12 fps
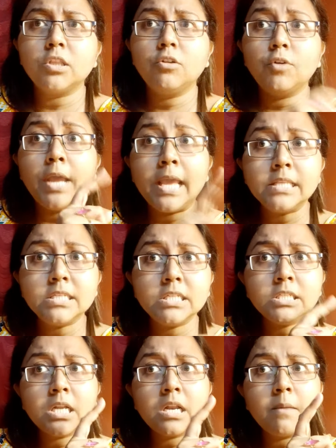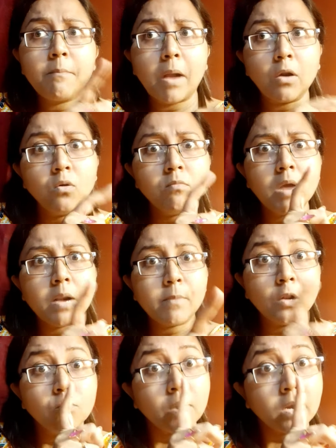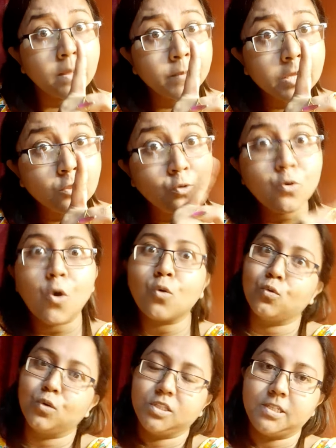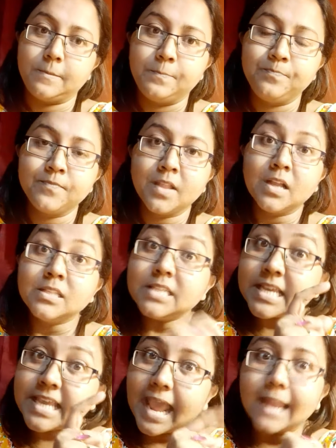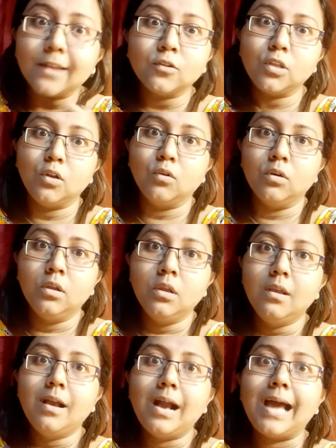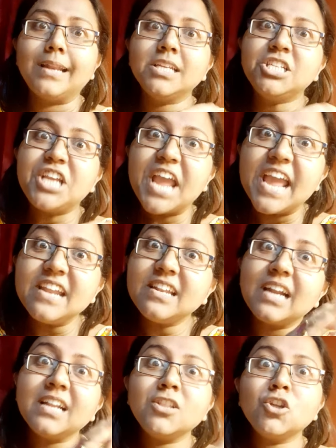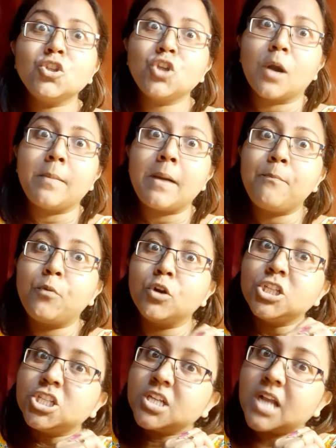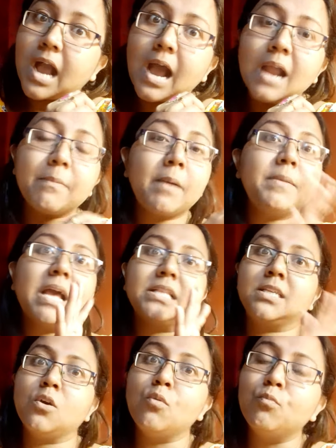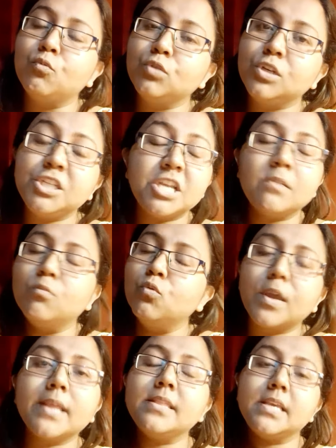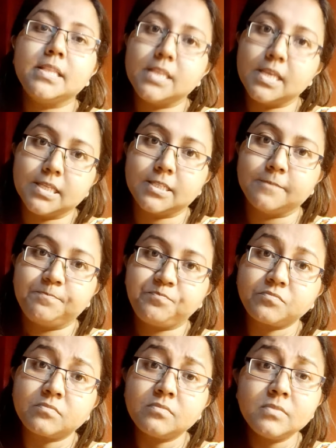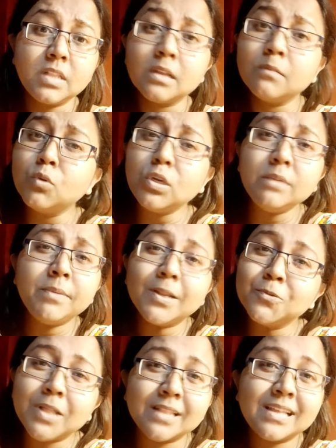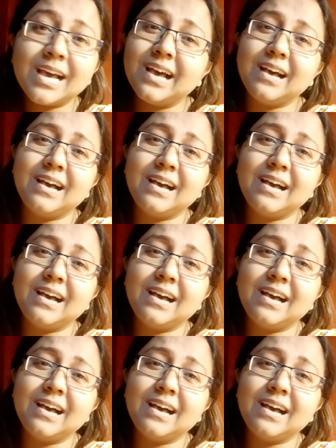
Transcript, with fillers: দিল এই জিনিসটা না বারংবার বারংবার আমি কিন্তু নক করেছি যে কেন দিল আরে সেইটারই তো জবাব পরিষ্কারভাবে আজকে ও নিজের মুখে দিয়ে দিয়েছে বলি ভেরু দাদা